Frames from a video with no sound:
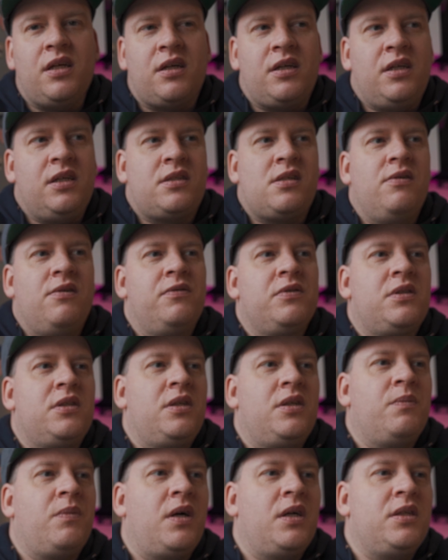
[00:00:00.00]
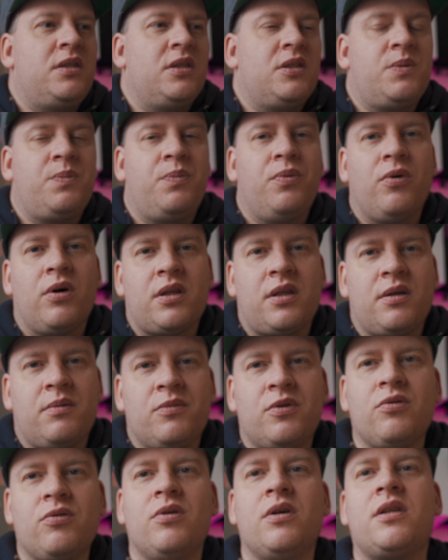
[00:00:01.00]
а если вы занимаетесь
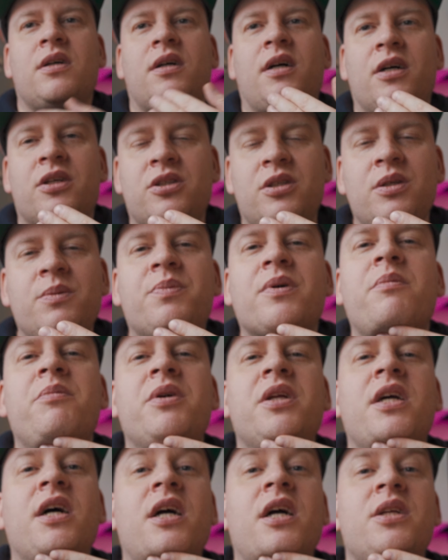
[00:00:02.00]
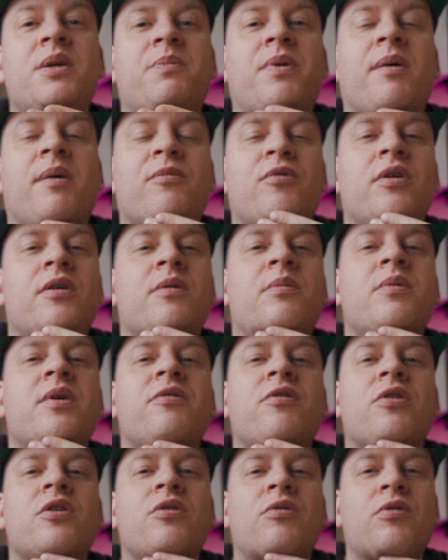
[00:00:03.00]
спортом, ну, это, конечно, не про меня, не про мой,
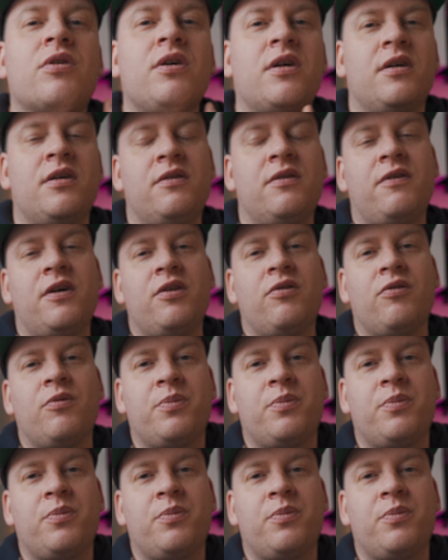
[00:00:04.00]
моего друга двойного